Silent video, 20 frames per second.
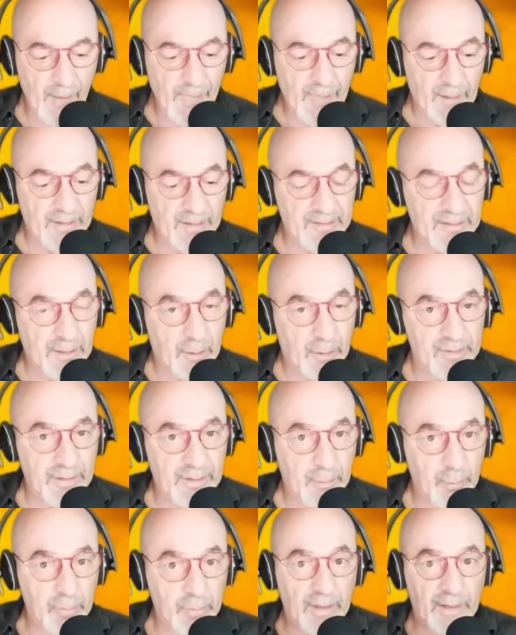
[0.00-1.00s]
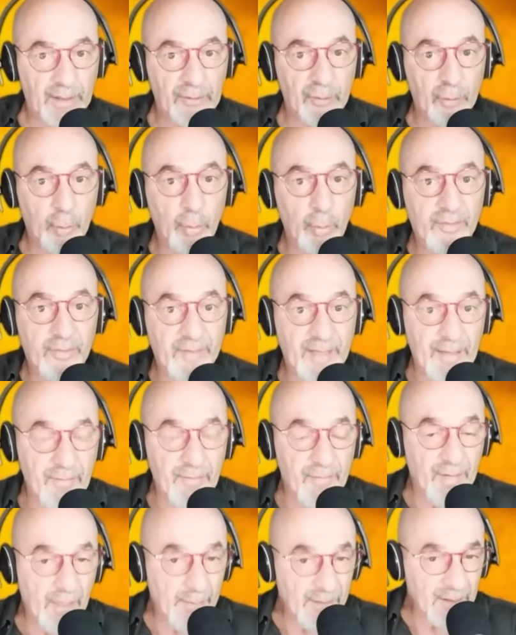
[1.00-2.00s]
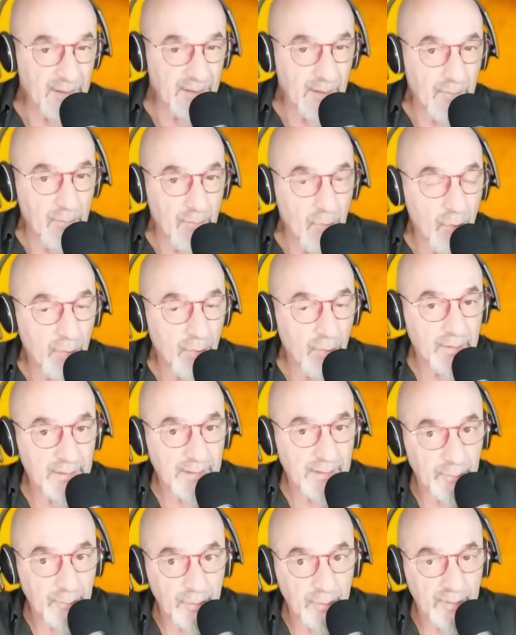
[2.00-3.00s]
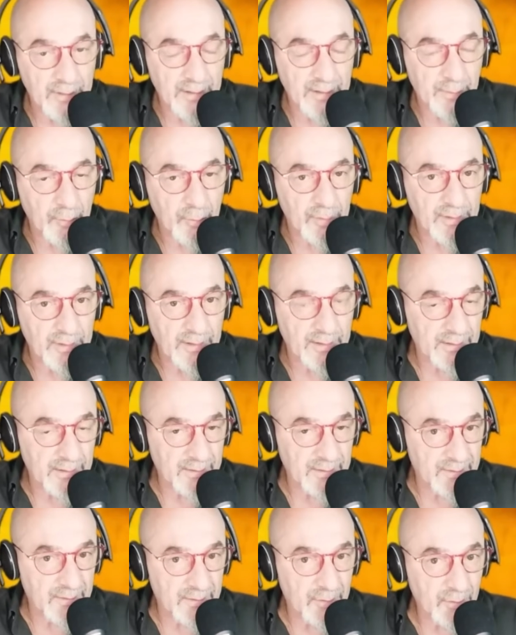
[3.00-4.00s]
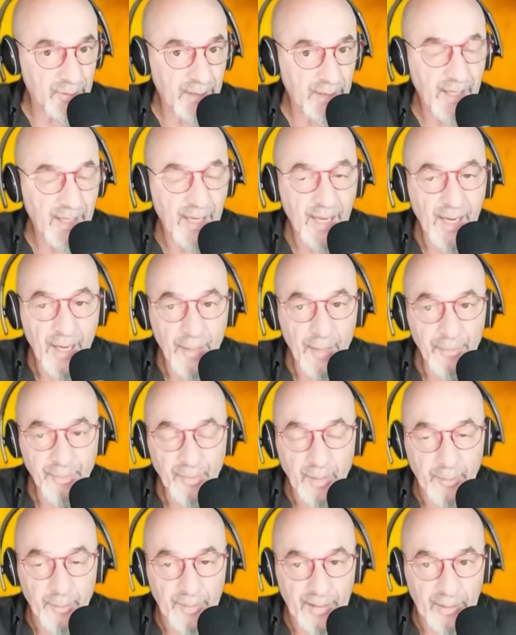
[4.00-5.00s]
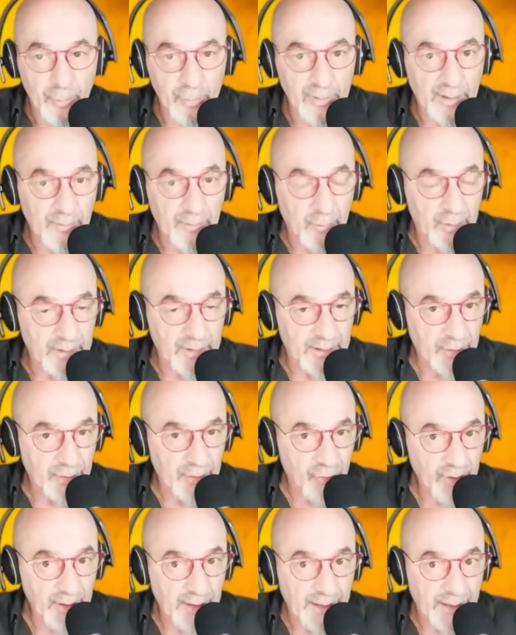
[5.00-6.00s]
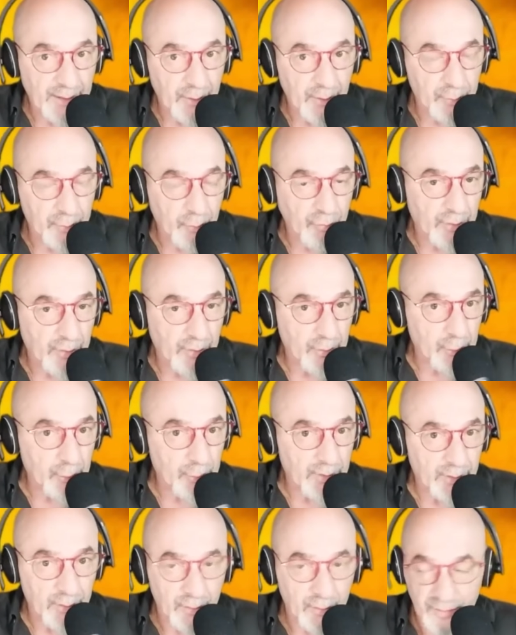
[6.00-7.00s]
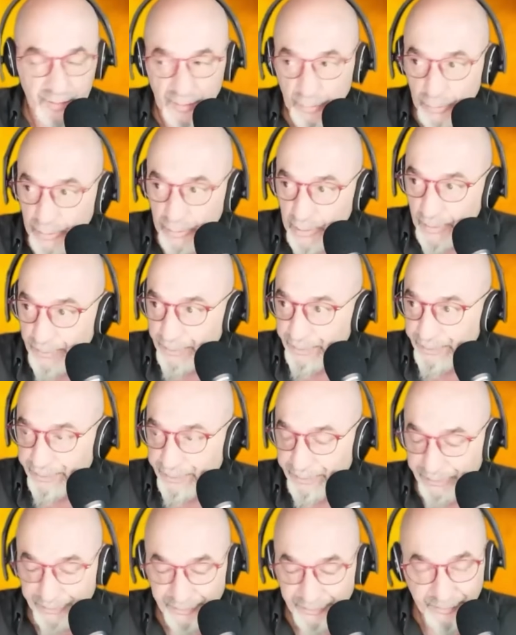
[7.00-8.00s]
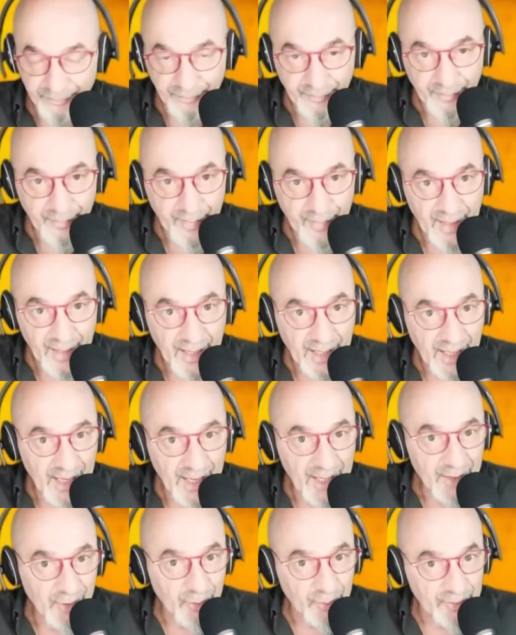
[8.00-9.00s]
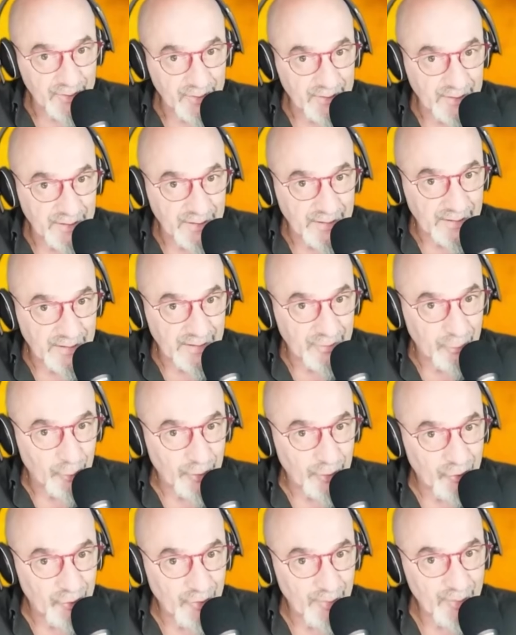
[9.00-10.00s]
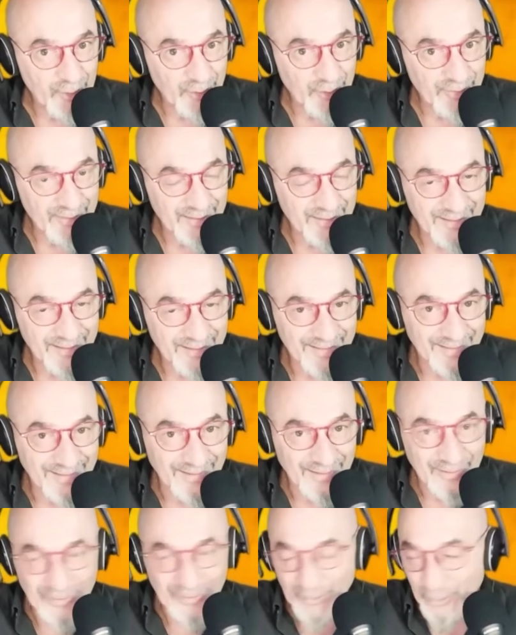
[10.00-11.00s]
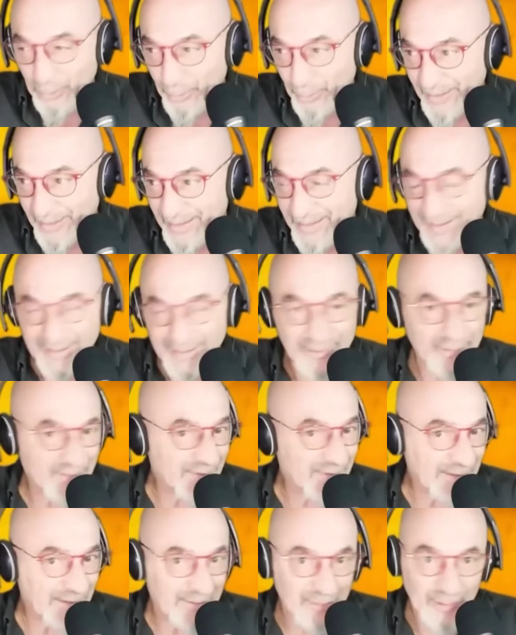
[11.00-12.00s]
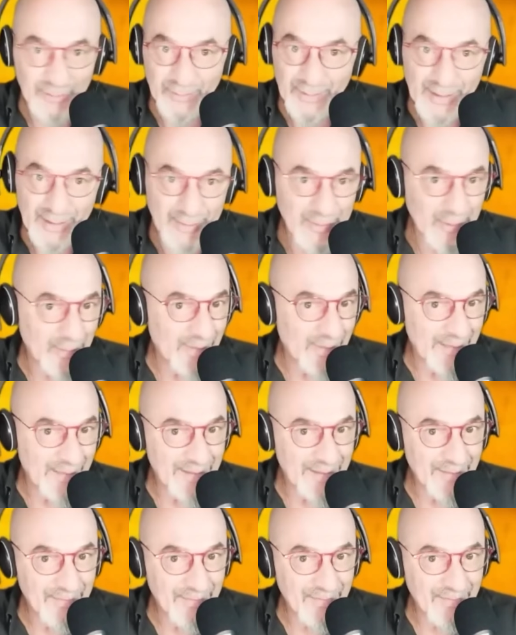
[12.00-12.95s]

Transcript: questa è una cosa da cui fare veramente molta, molta, molta attenzione, perché tutte le volte che c'è l'ego succedono due cose. Uno, non si gioisce più, due, non si risolvono i problemi